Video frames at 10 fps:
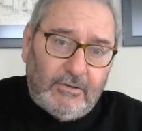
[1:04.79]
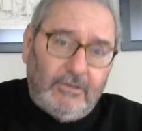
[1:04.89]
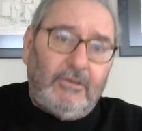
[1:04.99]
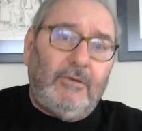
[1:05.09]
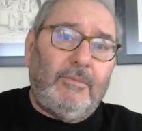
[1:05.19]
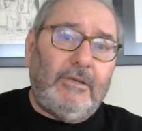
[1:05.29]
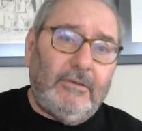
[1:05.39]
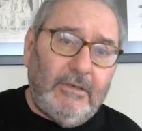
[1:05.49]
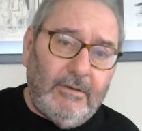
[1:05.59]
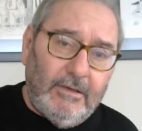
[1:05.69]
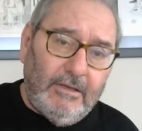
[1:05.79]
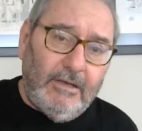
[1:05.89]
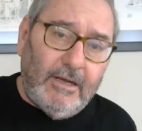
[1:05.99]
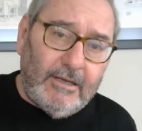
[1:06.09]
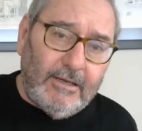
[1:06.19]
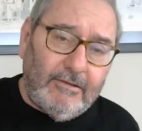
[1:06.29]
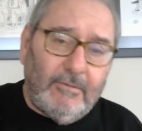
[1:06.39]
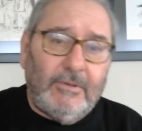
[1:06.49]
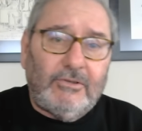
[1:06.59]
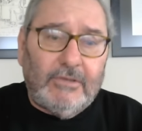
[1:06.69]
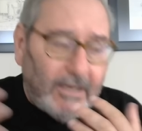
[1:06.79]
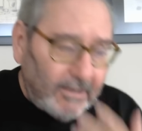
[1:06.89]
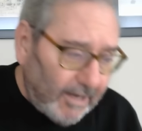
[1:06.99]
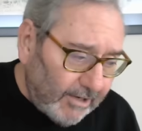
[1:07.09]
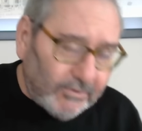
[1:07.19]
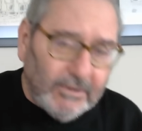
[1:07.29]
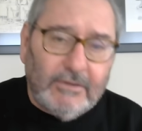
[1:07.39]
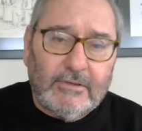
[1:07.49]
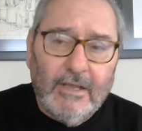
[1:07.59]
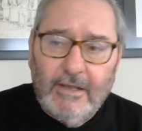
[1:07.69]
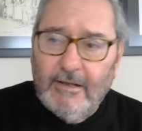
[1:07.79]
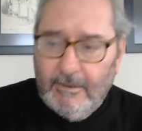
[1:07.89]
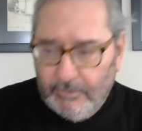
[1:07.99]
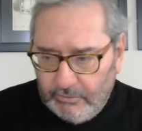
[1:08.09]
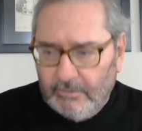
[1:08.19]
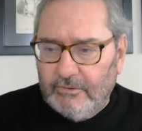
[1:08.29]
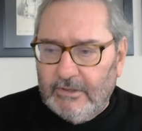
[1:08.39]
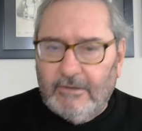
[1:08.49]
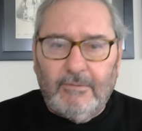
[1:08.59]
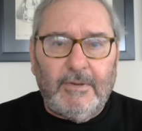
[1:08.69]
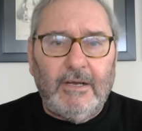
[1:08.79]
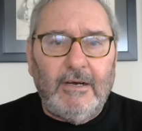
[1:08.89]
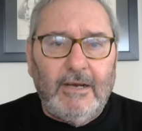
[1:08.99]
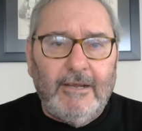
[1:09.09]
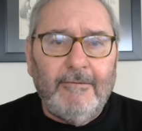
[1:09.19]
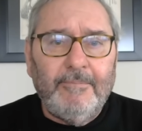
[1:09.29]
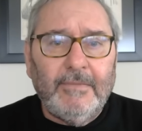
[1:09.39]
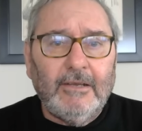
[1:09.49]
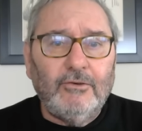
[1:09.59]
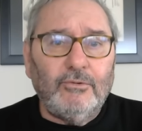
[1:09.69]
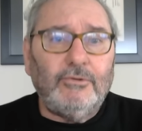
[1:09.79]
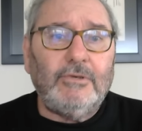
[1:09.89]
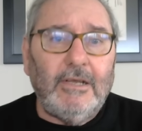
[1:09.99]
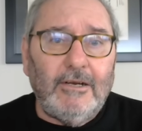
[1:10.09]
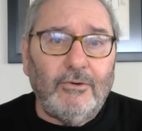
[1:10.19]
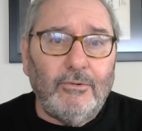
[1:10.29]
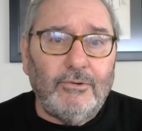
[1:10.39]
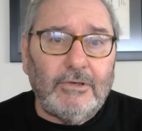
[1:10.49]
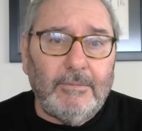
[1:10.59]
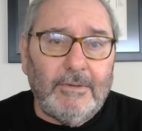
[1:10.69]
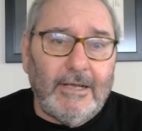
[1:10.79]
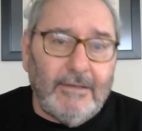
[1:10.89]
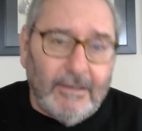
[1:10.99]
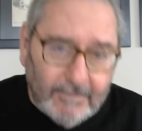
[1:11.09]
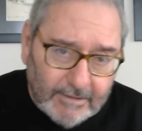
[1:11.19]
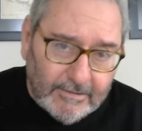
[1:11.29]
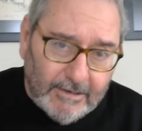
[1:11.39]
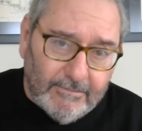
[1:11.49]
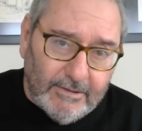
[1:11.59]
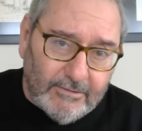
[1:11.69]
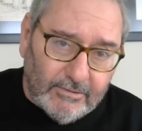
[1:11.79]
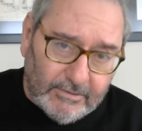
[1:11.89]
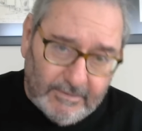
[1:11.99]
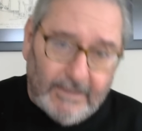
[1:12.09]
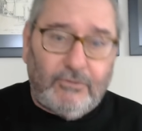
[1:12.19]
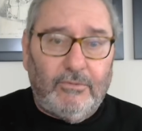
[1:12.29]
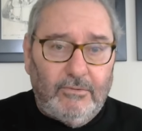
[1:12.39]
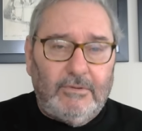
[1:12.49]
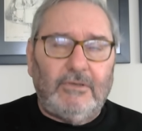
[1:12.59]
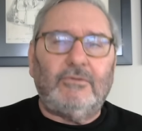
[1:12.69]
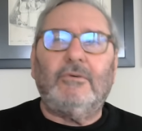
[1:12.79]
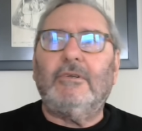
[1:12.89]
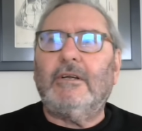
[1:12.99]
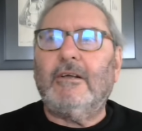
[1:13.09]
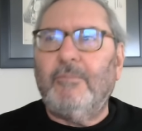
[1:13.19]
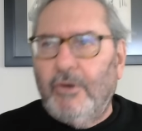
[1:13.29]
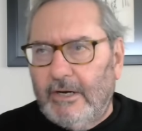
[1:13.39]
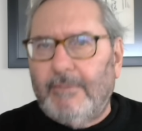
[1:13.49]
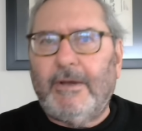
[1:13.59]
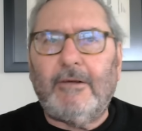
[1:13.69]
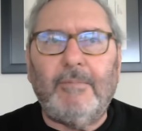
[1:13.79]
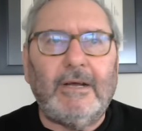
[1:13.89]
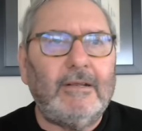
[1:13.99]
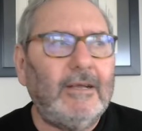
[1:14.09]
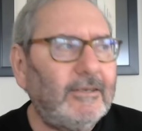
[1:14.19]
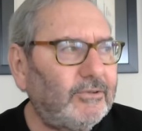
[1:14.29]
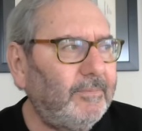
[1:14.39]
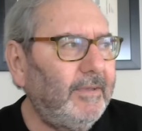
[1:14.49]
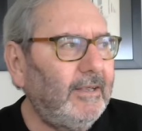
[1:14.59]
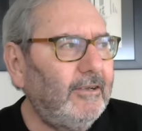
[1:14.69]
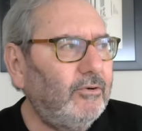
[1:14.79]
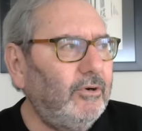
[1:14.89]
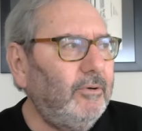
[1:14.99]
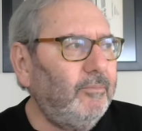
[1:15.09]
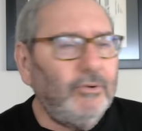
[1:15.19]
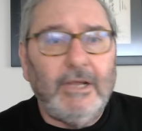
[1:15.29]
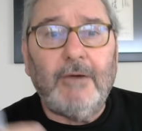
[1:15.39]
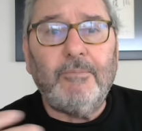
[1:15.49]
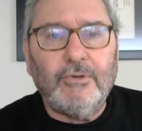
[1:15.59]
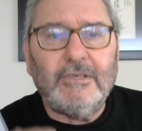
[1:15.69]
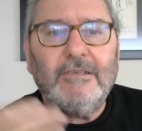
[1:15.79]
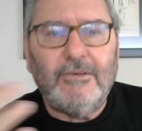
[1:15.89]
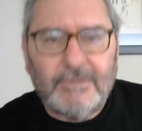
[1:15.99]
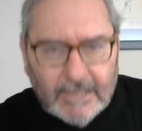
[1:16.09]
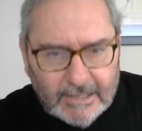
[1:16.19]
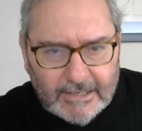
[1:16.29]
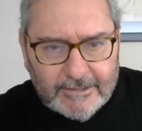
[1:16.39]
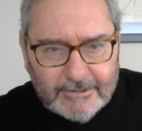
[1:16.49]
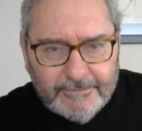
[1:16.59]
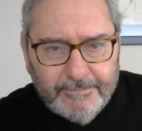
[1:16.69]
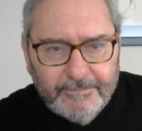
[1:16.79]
Kırım'ın ilhak edilmesine karşıyız. Ama sonuç itibariyle Rusya ile görüşebilen de tek devletiz NATO ülkesi olarak. Böyle bakmak lazım. O bunlar pozitif şeyler.